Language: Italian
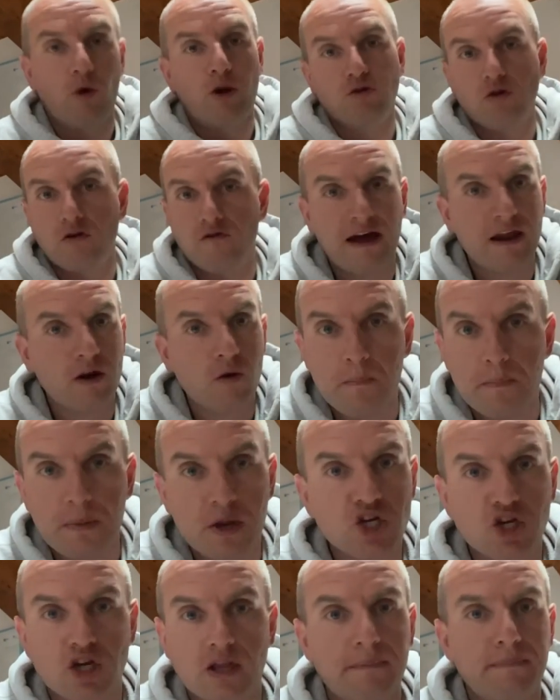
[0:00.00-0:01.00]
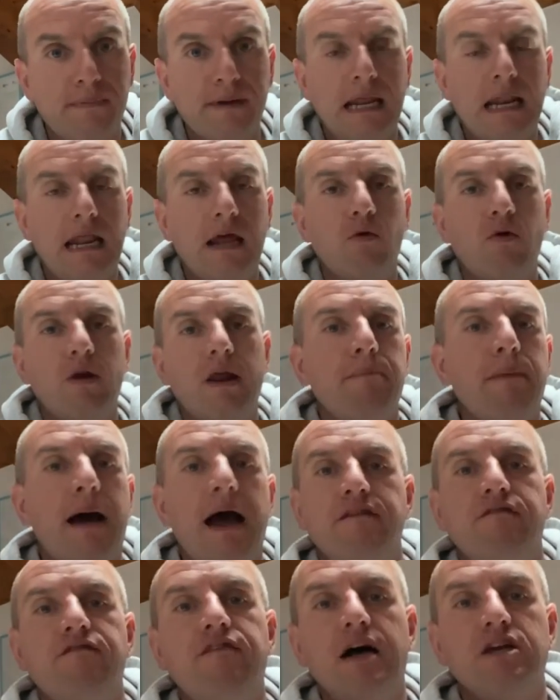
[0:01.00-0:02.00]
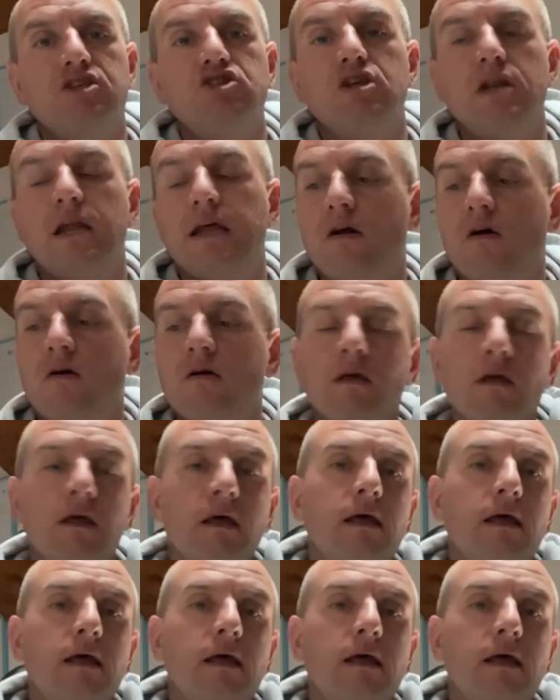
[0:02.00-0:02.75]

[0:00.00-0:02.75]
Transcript: trovare un pesce d'aprile non è mai facile, no?